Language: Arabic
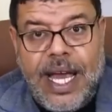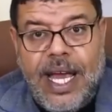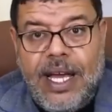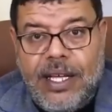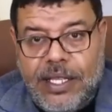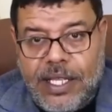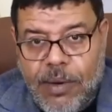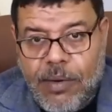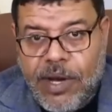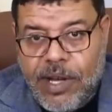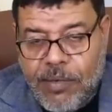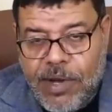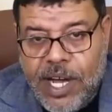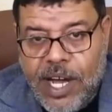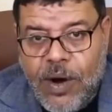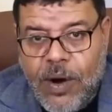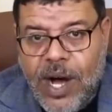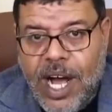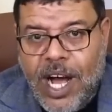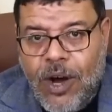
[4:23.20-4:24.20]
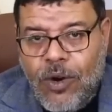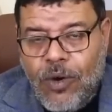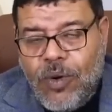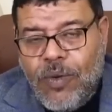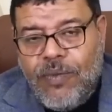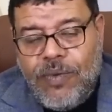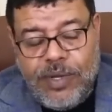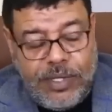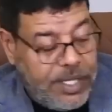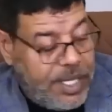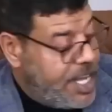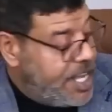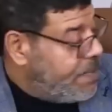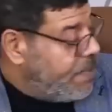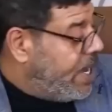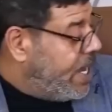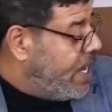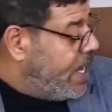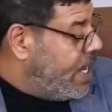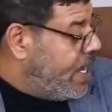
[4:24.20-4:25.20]
طب احط
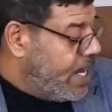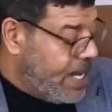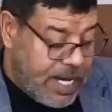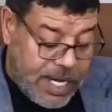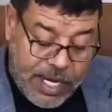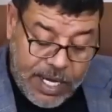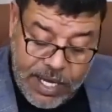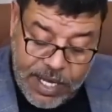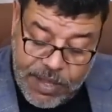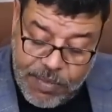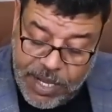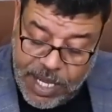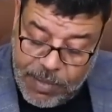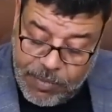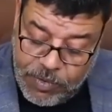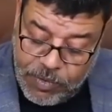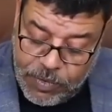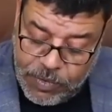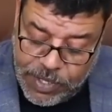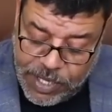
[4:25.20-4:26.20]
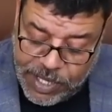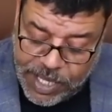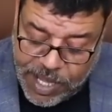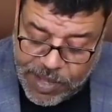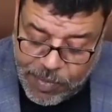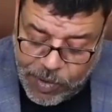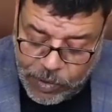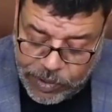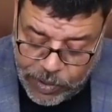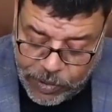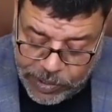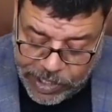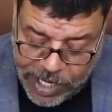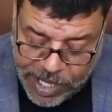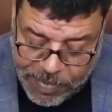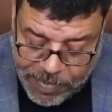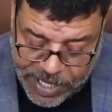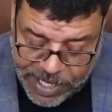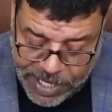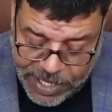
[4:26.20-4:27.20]
اسمع اسمع يا ابو استسمع قلت لي
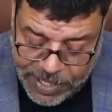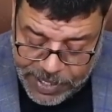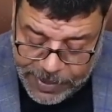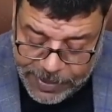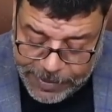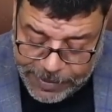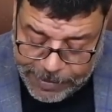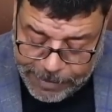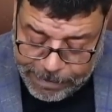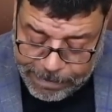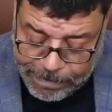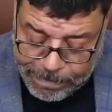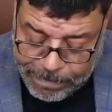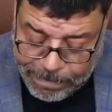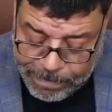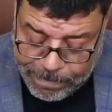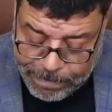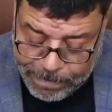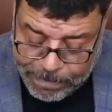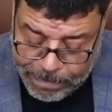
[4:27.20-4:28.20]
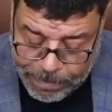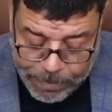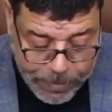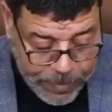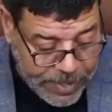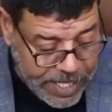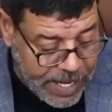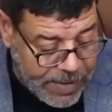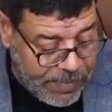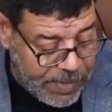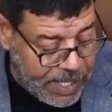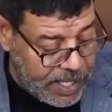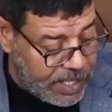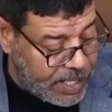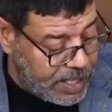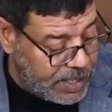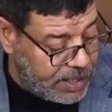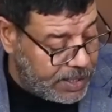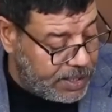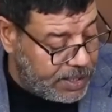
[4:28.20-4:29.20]
اسمك ايه؟ قفل الخط